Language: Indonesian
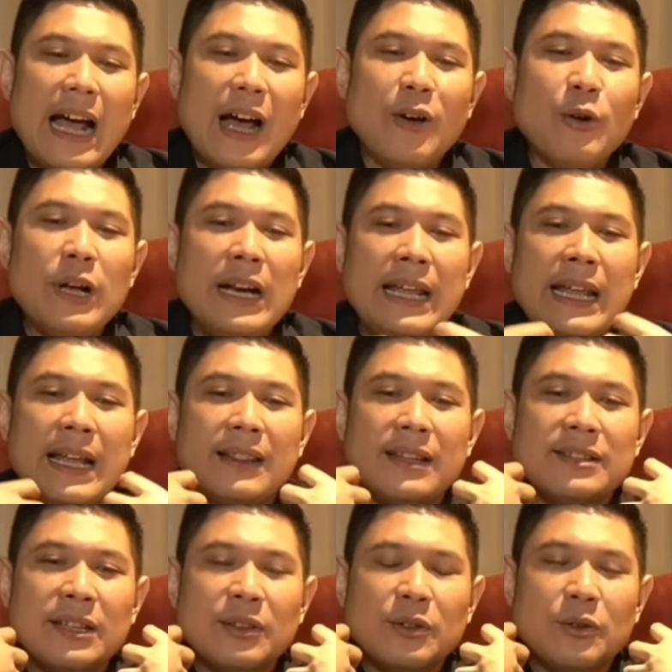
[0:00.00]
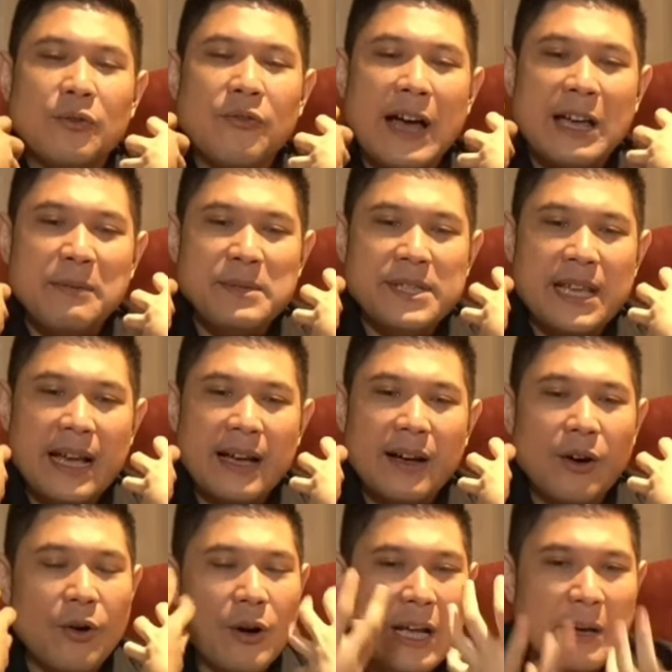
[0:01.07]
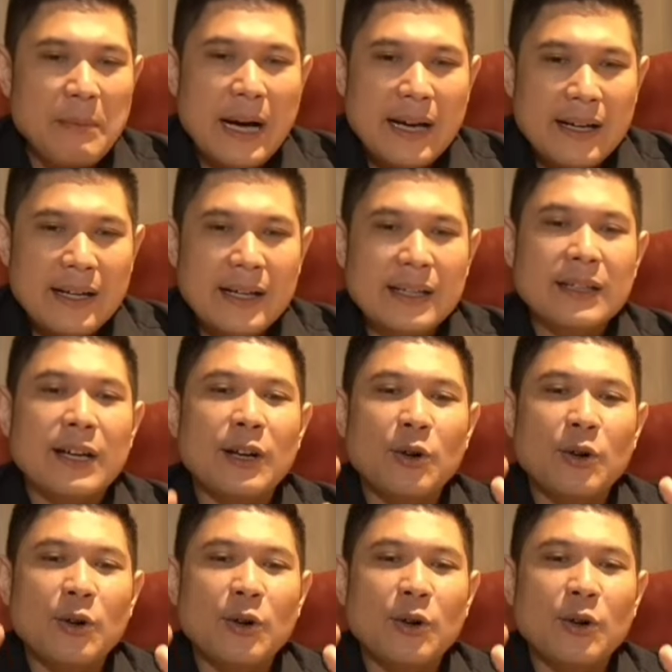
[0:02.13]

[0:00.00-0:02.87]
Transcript: aku ngelihat di situ vibes yang oke okay banget,